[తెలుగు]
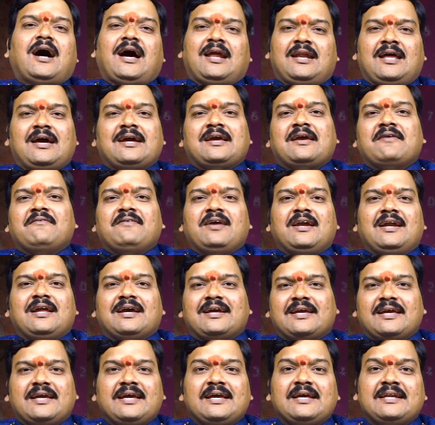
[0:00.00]
అలాగే
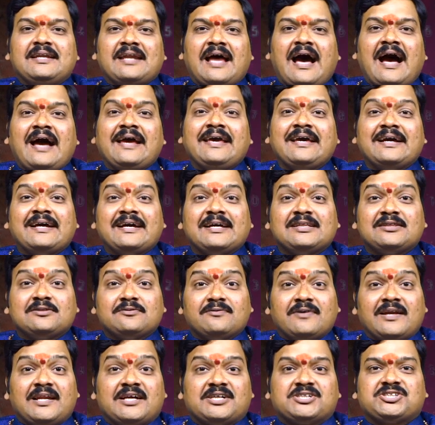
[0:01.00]
వీళ్ళకి
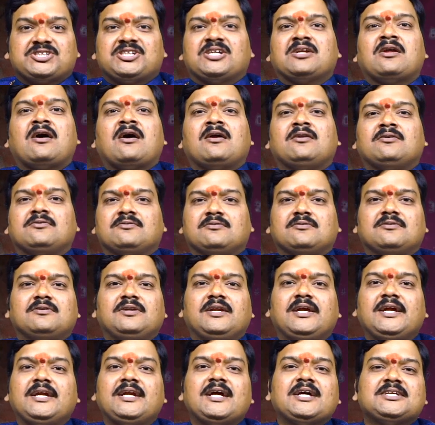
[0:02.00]
నాయకత్వ లక్షణాలు
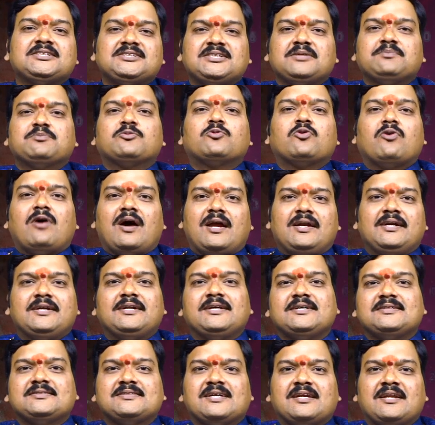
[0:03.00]
లీడర్షిప్
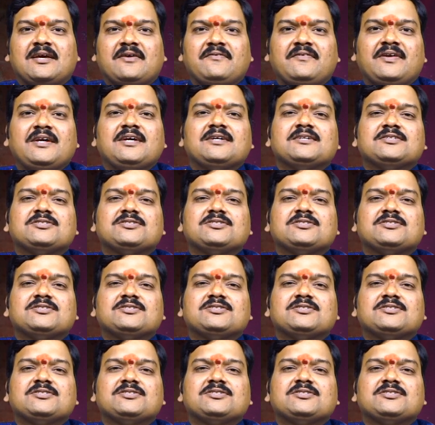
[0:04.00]
క్వాలిటీస్ అనేవి